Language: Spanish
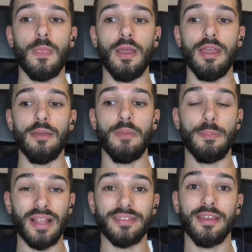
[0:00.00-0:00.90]
Eh, me
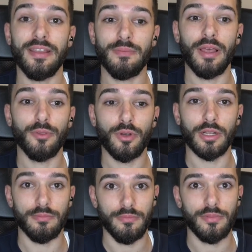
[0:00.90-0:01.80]
planteé irme a
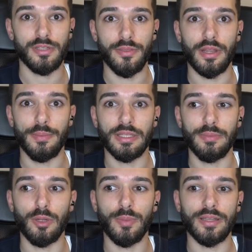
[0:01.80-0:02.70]
Andorra, sinceramente
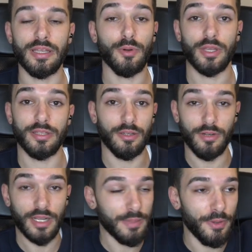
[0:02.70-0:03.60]
me lo planteé porque
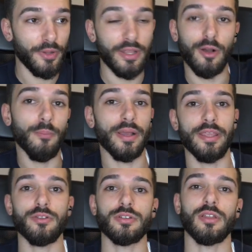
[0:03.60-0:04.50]
tengo a la gran mayoría de
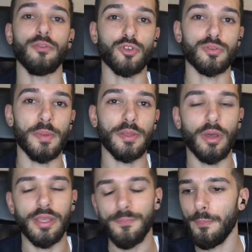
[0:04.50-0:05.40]
compañeros, están todos viviendo
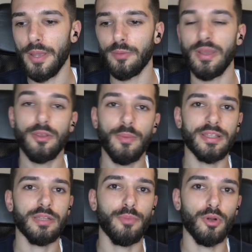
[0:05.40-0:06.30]
ahí, pero me he ido a
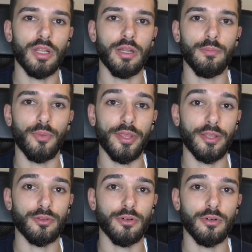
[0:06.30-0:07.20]
Madrid por el
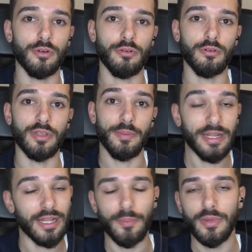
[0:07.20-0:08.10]
proyecto de
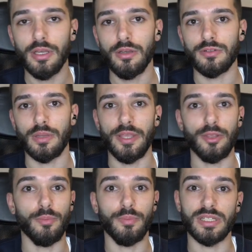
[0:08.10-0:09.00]
BitLab, o sea, me he
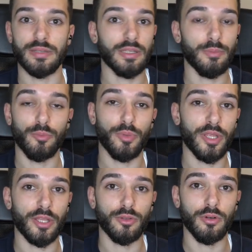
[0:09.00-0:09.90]
ido básicamente por un
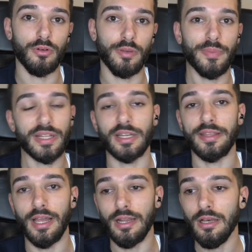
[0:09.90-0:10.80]
proyecto
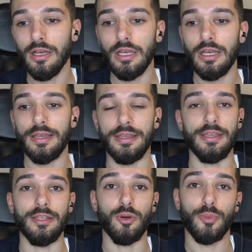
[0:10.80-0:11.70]
empresarial
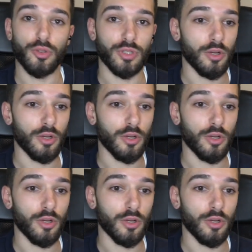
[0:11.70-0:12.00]
y no por otra